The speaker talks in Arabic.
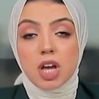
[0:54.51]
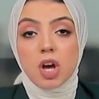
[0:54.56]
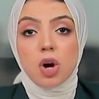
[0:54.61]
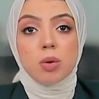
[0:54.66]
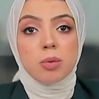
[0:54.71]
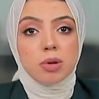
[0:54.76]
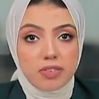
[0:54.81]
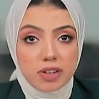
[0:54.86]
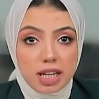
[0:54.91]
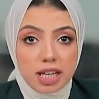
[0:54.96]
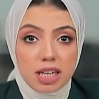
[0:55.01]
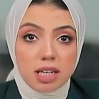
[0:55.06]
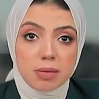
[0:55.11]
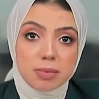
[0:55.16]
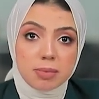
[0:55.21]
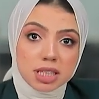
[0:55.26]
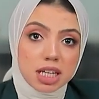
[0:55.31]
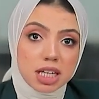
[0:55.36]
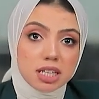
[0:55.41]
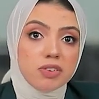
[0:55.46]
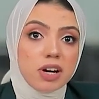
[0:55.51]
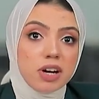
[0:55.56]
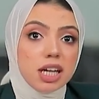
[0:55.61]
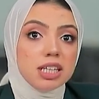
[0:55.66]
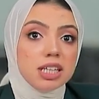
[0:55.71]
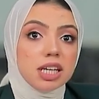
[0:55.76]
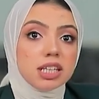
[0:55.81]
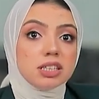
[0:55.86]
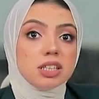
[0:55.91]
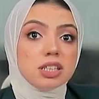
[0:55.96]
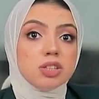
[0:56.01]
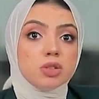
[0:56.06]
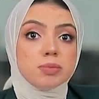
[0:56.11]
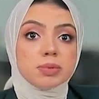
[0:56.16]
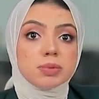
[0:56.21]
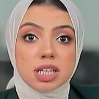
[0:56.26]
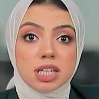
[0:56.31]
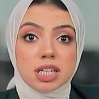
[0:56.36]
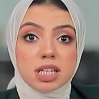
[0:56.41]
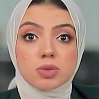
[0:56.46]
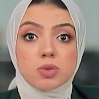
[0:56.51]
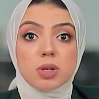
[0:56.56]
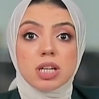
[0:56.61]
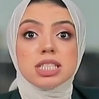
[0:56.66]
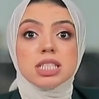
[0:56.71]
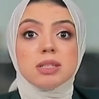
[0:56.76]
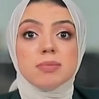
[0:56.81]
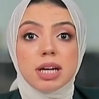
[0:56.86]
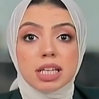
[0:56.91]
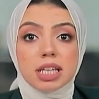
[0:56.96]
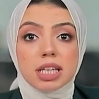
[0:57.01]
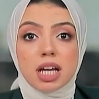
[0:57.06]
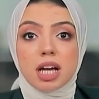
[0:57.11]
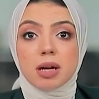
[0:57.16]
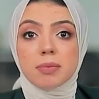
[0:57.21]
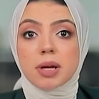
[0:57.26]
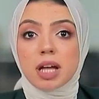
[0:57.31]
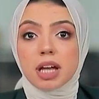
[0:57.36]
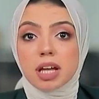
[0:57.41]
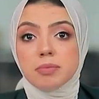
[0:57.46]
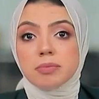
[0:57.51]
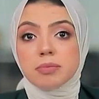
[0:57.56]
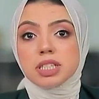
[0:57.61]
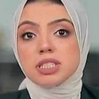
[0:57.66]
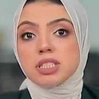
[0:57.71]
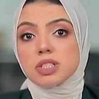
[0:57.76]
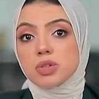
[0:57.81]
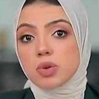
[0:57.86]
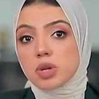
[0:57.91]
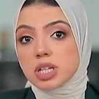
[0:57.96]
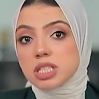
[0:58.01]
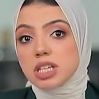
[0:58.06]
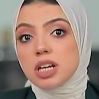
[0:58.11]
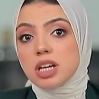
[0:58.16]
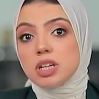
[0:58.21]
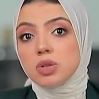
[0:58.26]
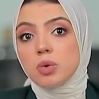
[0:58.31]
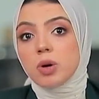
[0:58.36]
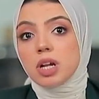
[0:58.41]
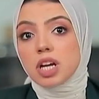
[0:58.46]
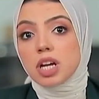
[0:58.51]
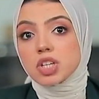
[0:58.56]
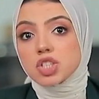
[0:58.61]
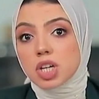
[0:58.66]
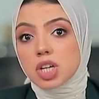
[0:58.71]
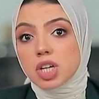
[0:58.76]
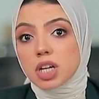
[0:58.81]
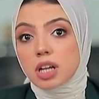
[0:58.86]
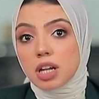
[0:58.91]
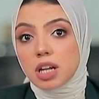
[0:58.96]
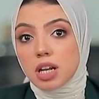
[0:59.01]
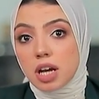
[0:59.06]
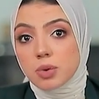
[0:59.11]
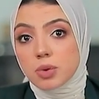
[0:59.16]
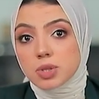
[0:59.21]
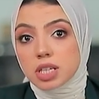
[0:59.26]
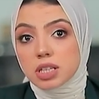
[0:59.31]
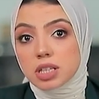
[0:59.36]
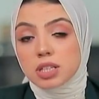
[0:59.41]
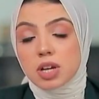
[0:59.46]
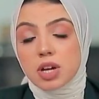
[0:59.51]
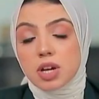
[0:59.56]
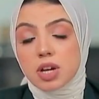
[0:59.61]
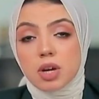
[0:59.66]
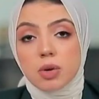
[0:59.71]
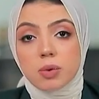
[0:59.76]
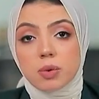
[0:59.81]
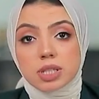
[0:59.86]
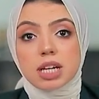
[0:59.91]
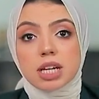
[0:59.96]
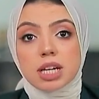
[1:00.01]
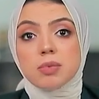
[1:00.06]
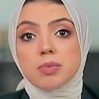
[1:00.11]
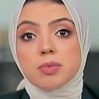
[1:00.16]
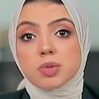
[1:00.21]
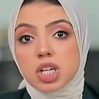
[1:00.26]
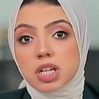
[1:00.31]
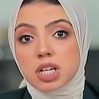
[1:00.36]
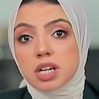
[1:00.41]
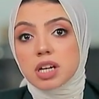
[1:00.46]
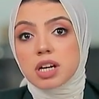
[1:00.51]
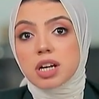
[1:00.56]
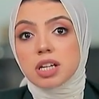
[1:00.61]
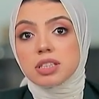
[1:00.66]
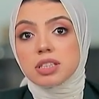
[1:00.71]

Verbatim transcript: وبالفعل بدأت فعاليات اليوم الثالث والذي بدأ بقمة رؤساء دول الشرق الأوسط بدرج بمشاركة